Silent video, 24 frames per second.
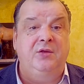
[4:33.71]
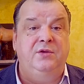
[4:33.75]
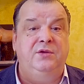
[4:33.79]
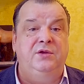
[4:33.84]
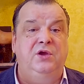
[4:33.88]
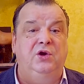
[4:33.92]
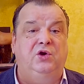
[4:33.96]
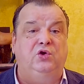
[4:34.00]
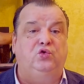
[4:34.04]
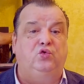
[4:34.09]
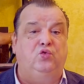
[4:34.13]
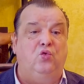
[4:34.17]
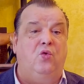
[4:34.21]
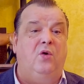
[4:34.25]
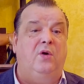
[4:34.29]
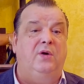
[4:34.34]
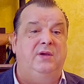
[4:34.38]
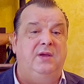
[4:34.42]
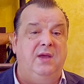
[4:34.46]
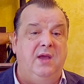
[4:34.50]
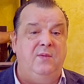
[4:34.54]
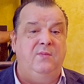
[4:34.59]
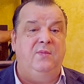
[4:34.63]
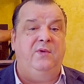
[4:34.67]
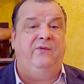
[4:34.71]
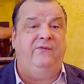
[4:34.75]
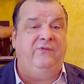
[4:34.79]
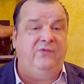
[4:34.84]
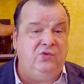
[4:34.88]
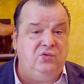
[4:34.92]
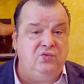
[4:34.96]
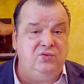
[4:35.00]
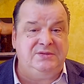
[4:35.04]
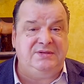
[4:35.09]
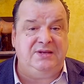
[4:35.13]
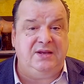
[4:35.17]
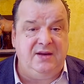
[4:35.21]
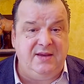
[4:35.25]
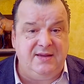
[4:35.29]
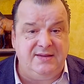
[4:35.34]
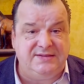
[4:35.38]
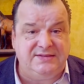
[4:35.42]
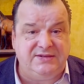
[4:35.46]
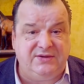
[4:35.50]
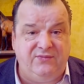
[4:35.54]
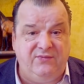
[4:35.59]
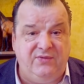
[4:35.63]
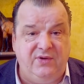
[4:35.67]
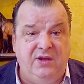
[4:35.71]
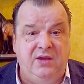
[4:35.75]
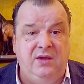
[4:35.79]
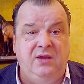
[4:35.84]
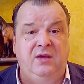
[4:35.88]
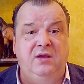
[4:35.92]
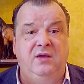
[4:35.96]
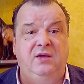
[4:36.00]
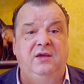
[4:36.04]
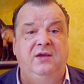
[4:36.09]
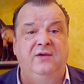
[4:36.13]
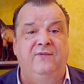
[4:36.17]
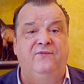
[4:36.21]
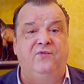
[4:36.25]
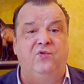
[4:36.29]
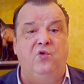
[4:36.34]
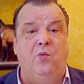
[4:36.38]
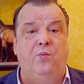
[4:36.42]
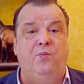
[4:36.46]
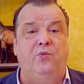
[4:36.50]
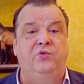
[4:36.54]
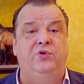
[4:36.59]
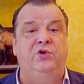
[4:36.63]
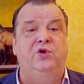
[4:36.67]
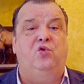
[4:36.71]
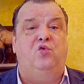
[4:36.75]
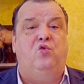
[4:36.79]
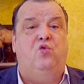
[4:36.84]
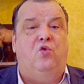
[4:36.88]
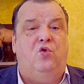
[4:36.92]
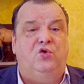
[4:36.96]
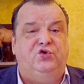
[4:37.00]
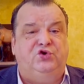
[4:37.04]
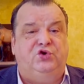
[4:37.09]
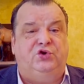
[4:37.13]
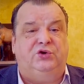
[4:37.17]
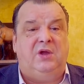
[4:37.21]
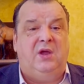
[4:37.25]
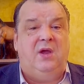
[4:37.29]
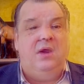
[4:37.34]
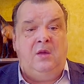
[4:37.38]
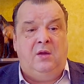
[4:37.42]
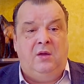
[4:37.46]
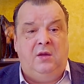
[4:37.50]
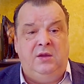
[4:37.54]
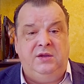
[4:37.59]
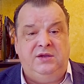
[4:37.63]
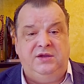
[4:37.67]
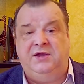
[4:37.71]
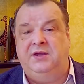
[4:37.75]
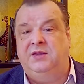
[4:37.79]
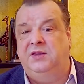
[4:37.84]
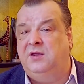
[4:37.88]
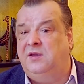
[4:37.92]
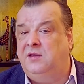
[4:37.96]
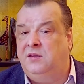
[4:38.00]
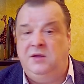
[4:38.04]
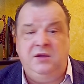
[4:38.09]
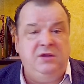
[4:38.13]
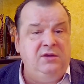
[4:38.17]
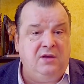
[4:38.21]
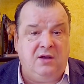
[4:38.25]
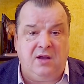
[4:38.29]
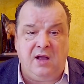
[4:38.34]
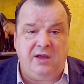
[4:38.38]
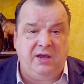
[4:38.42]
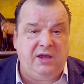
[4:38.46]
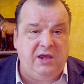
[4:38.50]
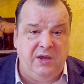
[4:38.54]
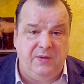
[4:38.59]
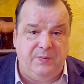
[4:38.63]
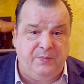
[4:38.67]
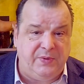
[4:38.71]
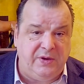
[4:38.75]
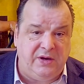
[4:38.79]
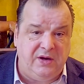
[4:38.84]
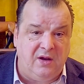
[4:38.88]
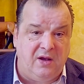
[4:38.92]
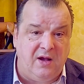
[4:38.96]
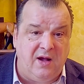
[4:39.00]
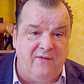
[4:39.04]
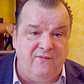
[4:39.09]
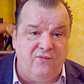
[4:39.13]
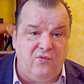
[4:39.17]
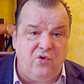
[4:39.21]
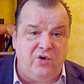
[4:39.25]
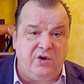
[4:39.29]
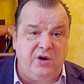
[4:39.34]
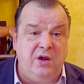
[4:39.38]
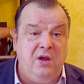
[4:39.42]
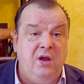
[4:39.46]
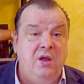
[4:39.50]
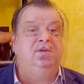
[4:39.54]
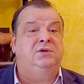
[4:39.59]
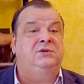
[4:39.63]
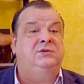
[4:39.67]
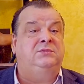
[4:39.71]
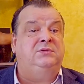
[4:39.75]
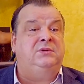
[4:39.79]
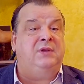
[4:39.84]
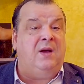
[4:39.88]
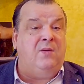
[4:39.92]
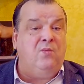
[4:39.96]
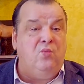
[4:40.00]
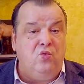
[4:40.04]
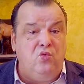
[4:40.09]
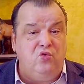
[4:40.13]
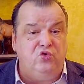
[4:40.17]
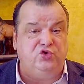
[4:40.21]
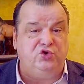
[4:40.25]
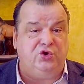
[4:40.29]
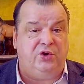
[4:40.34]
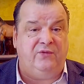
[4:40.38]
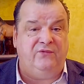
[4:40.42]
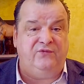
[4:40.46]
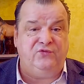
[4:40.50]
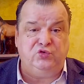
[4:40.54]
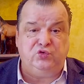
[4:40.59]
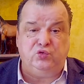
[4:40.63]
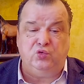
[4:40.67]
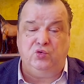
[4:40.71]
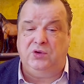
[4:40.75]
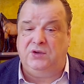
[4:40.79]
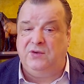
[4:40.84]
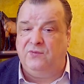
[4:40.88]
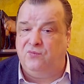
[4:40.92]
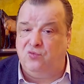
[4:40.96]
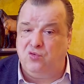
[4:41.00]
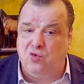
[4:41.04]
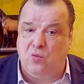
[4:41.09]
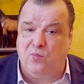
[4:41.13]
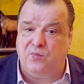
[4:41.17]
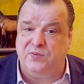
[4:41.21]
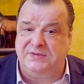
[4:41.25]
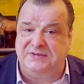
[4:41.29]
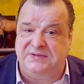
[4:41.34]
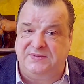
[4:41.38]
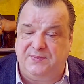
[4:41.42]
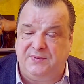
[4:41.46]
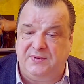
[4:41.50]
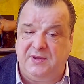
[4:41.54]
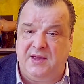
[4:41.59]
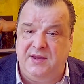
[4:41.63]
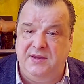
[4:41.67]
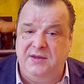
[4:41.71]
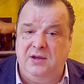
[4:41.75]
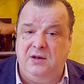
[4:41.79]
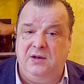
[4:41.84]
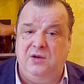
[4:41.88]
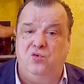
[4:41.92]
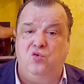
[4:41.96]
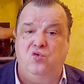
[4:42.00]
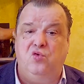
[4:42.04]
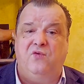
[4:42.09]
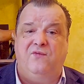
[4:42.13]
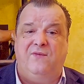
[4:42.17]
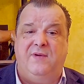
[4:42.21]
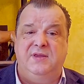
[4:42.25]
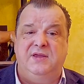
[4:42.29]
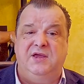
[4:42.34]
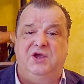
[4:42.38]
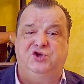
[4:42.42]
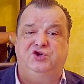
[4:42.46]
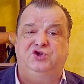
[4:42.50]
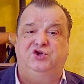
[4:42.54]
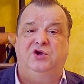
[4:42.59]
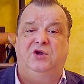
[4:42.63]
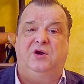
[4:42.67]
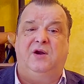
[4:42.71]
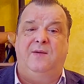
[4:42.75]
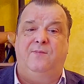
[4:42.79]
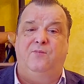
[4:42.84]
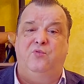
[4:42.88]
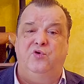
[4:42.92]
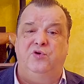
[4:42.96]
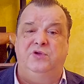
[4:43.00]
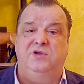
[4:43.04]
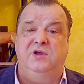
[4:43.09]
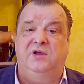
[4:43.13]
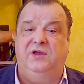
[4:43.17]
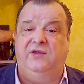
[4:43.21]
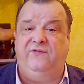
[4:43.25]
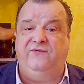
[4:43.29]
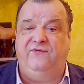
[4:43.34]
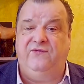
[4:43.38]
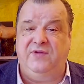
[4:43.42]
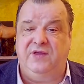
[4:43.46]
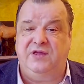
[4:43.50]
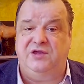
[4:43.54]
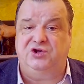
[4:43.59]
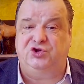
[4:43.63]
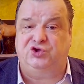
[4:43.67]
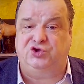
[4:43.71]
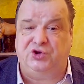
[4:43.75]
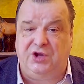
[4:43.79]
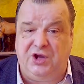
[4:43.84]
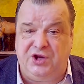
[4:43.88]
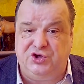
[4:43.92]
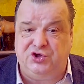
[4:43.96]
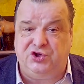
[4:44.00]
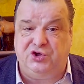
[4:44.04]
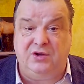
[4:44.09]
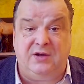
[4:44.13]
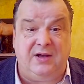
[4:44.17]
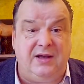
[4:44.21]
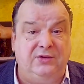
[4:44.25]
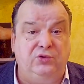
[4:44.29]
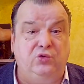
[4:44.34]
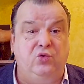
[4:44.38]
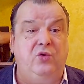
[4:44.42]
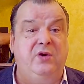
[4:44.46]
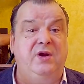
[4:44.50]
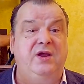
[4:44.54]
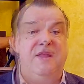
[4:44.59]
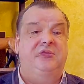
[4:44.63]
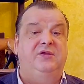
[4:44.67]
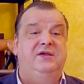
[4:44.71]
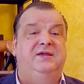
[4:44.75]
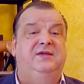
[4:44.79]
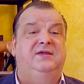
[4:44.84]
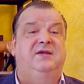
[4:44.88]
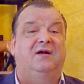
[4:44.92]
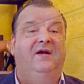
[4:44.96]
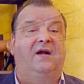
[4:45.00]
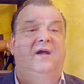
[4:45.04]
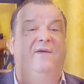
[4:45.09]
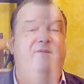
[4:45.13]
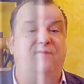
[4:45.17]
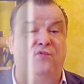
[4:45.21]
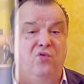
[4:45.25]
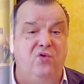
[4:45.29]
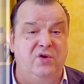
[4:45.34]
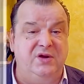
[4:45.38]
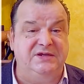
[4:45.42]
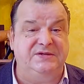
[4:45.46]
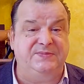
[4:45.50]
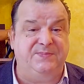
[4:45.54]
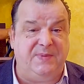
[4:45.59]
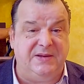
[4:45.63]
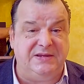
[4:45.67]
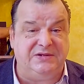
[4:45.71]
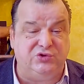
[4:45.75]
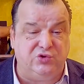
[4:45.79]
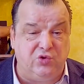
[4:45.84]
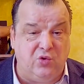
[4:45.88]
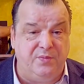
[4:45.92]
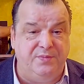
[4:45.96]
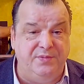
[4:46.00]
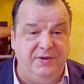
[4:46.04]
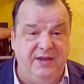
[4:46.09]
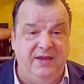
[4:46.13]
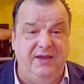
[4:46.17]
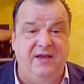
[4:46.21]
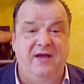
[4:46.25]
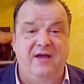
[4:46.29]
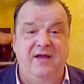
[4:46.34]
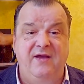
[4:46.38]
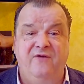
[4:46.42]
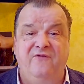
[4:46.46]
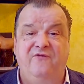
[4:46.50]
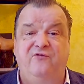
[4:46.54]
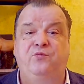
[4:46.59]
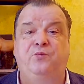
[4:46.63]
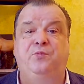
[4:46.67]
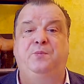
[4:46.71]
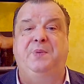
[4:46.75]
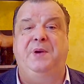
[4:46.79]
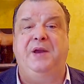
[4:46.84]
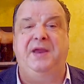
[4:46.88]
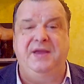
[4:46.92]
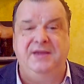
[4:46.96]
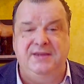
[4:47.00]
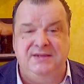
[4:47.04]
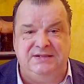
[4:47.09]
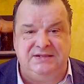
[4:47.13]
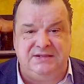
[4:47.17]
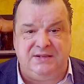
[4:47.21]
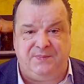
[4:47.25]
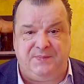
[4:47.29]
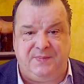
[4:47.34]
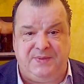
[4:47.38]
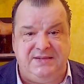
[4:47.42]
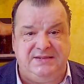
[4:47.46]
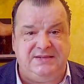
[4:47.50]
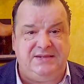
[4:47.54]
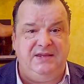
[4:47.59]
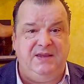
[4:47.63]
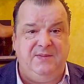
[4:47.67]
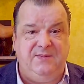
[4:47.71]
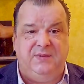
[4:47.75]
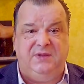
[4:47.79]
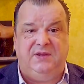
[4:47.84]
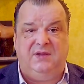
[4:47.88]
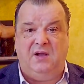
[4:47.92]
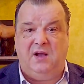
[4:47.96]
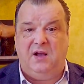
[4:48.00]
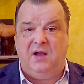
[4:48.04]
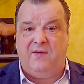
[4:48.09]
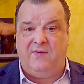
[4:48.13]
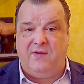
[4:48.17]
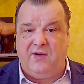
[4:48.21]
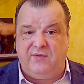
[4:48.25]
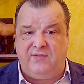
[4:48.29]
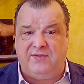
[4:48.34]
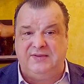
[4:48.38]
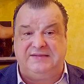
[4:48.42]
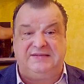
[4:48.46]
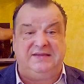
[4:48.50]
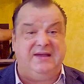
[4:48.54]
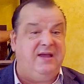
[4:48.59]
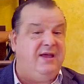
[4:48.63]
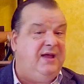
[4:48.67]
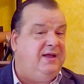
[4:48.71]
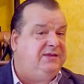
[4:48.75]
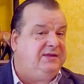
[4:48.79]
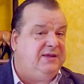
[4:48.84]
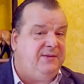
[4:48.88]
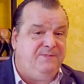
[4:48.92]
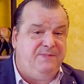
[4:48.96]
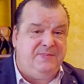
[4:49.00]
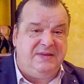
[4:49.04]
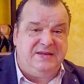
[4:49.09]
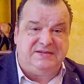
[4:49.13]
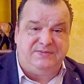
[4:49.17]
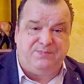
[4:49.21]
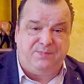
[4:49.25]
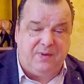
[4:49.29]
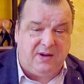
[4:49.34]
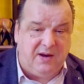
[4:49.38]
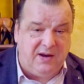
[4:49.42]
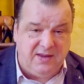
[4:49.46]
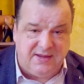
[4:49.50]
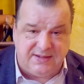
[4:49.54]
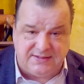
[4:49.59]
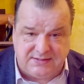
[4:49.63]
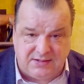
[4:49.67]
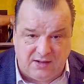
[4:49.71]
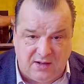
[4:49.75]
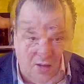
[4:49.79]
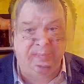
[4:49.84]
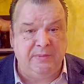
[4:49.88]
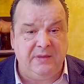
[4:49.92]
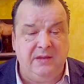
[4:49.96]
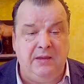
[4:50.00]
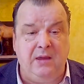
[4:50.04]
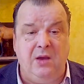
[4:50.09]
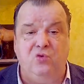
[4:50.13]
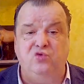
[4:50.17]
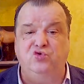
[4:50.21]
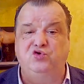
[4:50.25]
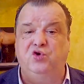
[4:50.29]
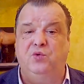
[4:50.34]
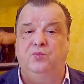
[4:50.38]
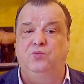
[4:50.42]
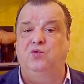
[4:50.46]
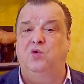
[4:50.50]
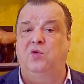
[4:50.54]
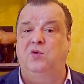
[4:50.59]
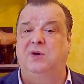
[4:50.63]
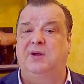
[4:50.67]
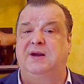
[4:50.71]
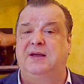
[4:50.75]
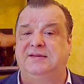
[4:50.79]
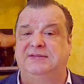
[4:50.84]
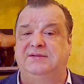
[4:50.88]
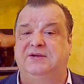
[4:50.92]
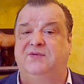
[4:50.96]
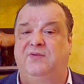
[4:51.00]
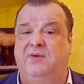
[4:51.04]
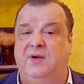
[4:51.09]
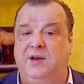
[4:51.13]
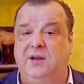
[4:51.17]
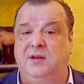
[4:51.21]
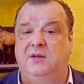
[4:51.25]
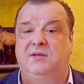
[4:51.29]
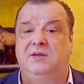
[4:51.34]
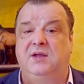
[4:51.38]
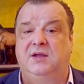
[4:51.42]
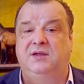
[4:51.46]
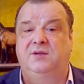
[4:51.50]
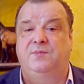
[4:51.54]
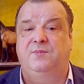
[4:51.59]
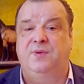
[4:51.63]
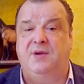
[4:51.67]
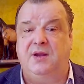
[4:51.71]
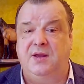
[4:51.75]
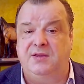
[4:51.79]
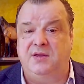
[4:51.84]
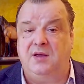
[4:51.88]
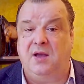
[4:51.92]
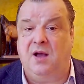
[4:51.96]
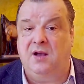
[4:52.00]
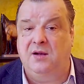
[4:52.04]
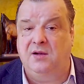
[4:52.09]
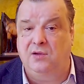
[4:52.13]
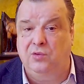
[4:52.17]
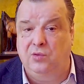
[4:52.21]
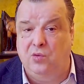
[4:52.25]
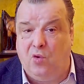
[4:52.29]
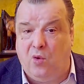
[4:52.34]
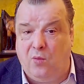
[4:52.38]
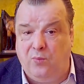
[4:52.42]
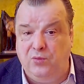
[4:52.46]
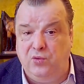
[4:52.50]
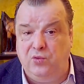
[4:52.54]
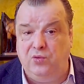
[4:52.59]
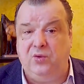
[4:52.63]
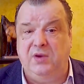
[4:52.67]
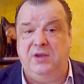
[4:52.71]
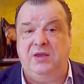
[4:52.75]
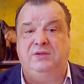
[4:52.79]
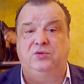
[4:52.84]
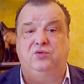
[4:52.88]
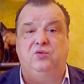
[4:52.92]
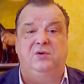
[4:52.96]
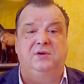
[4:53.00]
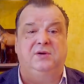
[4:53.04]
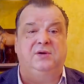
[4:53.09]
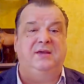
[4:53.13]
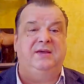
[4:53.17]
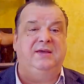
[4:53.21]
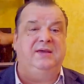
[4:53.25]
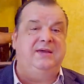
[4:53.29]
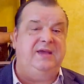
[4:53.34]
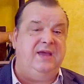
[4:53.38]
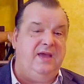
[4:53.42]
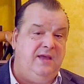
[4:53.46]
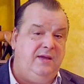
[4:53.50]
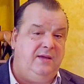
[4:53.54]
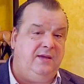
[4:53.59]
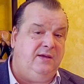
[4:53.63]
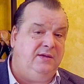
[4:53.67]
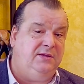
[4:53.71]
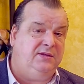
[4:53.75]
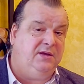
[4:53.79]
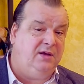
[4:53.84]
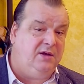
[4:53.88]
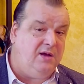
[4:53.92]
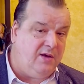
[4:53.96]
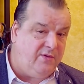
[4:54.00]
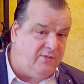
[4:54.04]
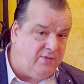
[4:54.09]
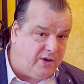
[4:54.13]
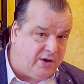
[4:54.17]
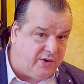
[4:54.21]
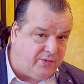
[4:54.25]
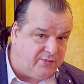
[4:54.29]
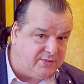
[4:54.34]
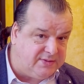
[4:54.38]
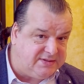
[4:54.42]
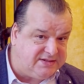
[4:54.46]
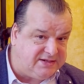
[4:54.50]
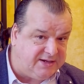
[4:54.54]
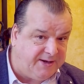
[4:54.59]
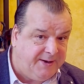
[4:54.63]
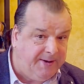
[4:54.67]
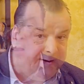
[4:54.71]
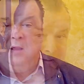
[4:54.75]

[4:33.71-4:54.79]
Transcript: Никто, я имею в виду Зеленского и Европу не хочет идти на, ни на какие переговоры тому же всю Европу запланили руководящие работники в виде женщин, которые не договороспособные в принципе. С ними договариваться это бесполезно. Я уже много раз говорил, надо брать оглоблю и только ей и договариваться.